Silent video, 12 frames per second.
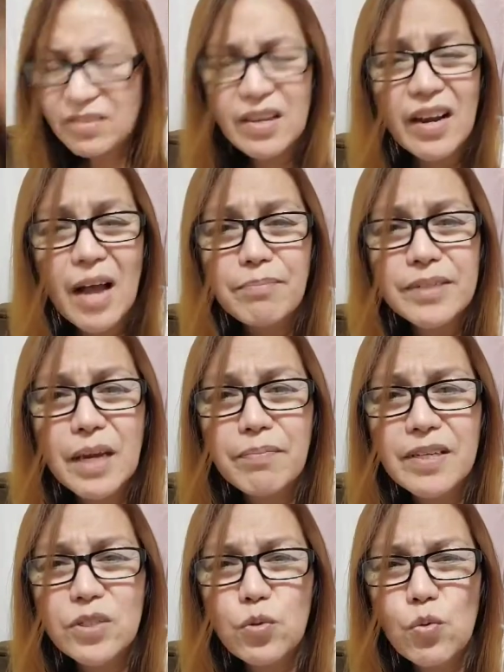Sarap.
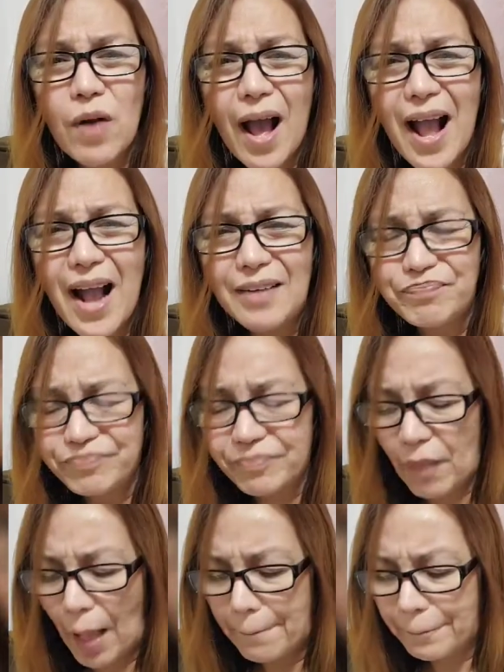Sarap ng suka.
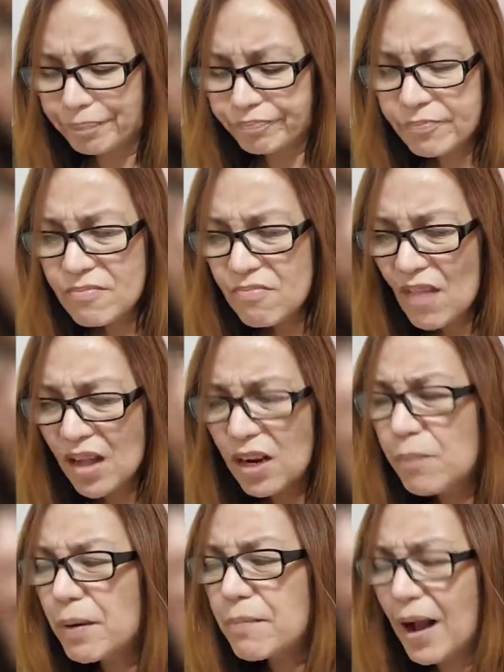
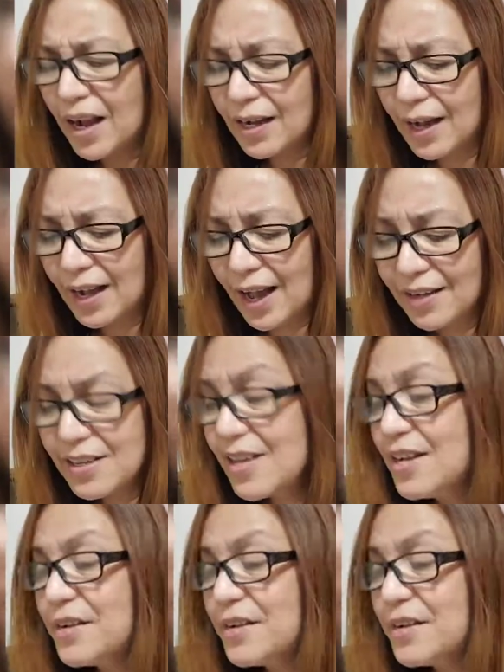Wala pag maangangangang.